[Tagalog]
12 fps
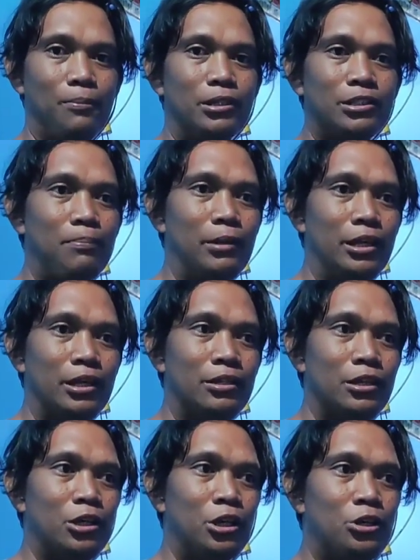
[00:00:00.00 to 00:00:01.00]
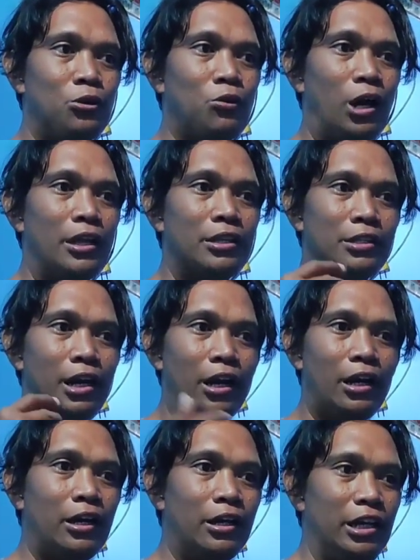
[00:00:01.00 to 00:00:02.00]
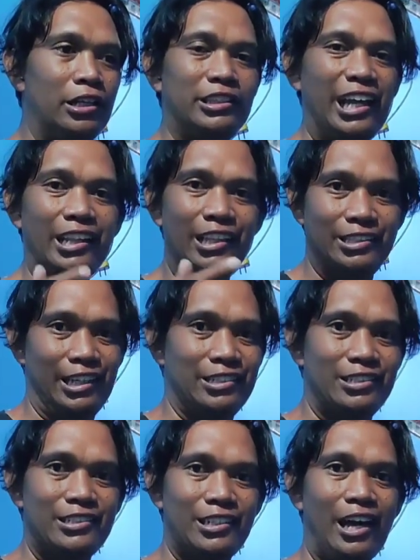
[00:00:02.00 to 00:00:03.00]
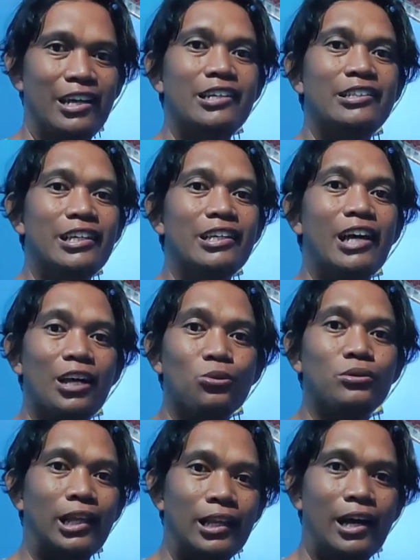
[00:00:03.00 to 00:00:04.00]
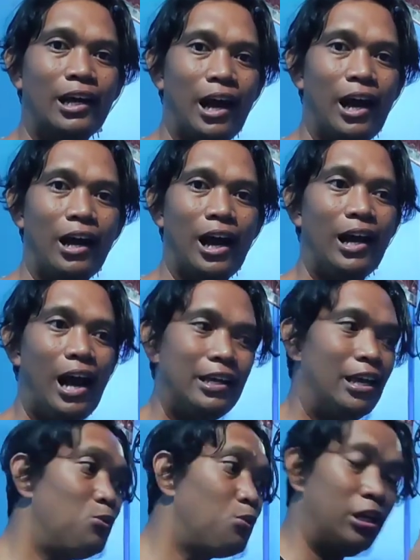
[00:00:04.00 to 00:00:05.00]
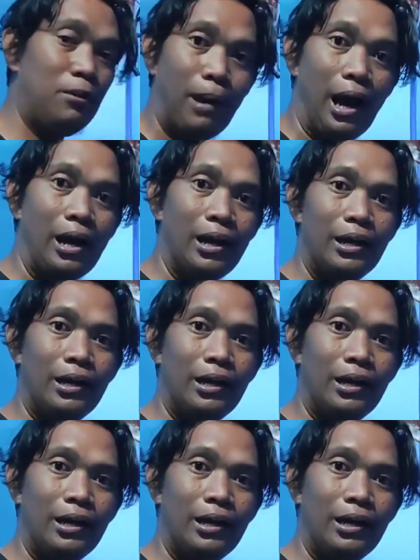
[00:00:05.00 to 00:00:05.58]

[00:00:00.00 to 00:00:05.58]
Ibig sabihin, yung kanyang intelligence ay hindi ganun talaga kagaya nung iba